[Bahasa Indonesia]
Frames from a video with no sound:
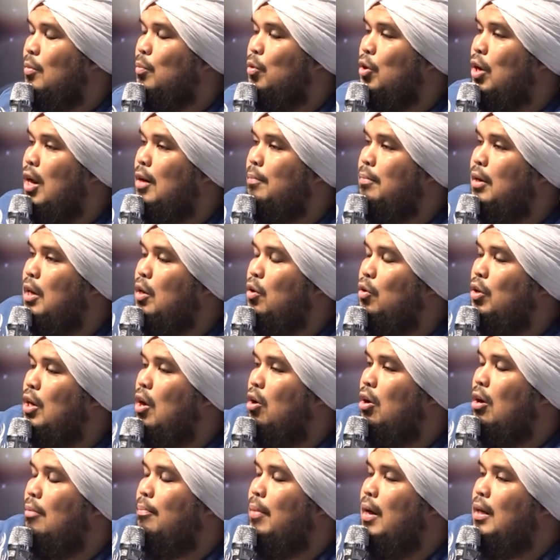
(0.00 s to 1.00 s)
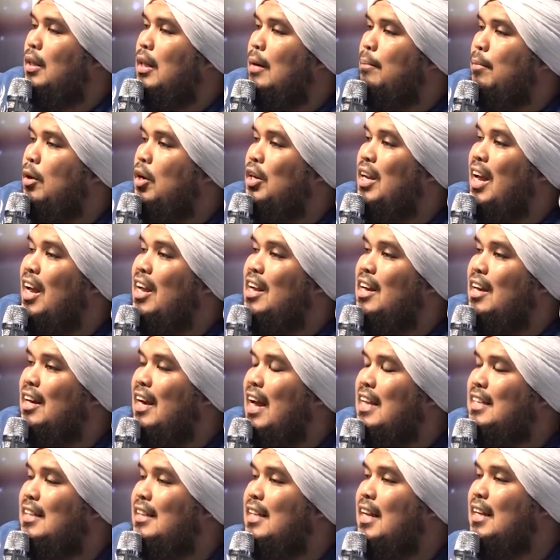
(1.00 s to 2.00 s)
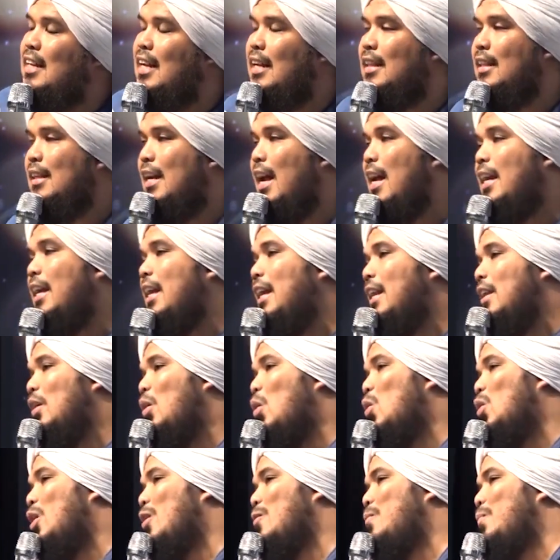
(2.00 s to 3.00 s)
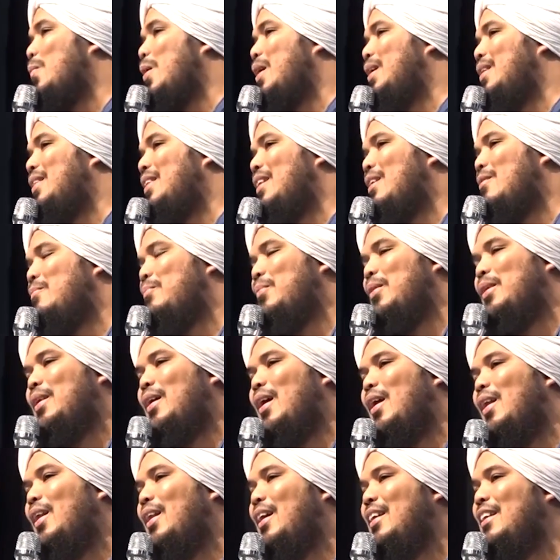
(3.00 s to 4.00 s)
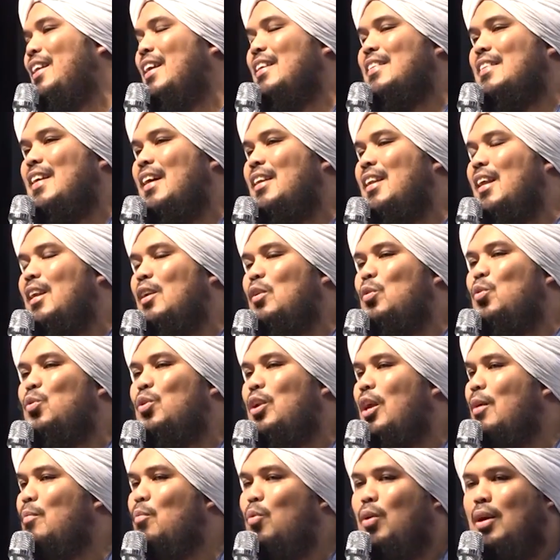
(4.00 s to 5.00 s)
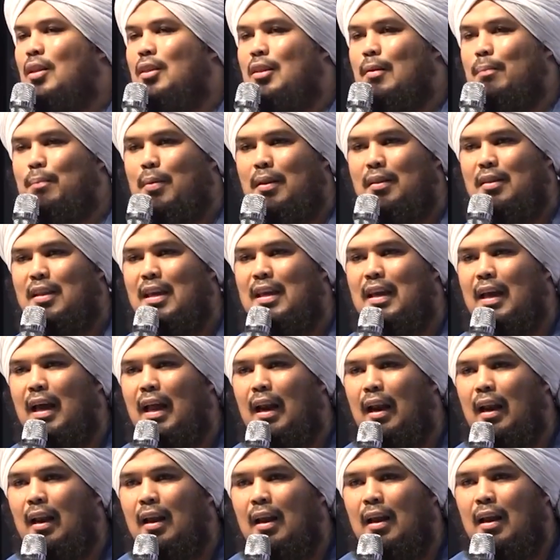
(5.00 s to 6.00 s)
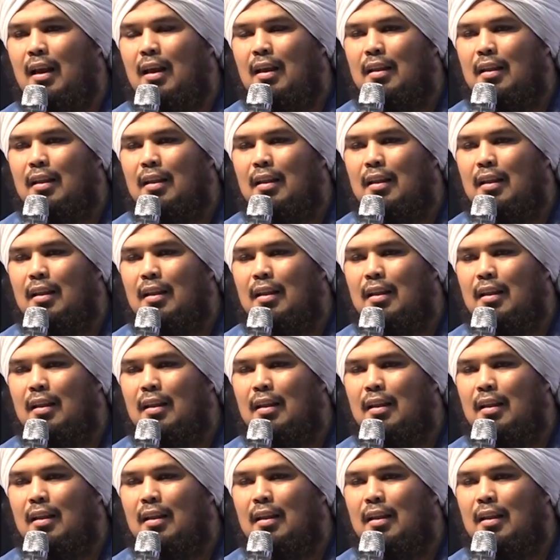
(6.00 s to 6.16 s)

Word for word: kemudian berikutnya orang baik dalam dia ikhlas dan yang terakhir orang baik dalam pandang Allah dia sadar dunia bukan tempat tinggal